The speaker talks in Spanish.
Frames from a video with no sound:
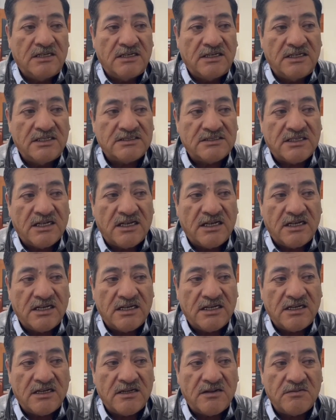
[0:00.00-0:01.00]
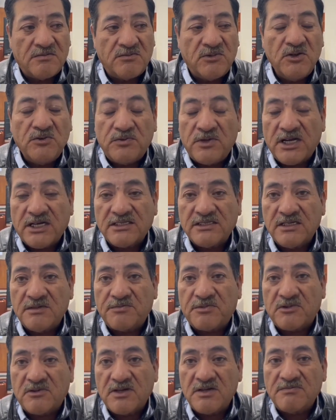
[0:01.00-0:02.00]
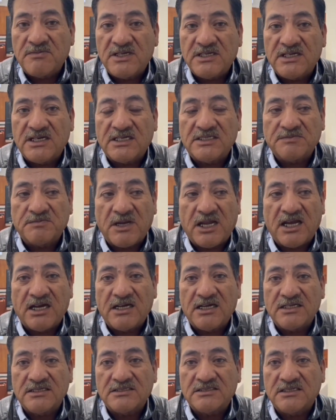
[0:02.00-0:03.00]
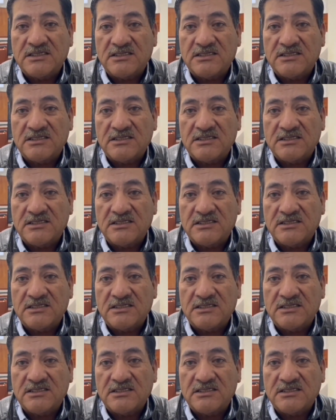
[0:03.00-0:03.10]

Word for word: está muy fuerte el problema de las plagas,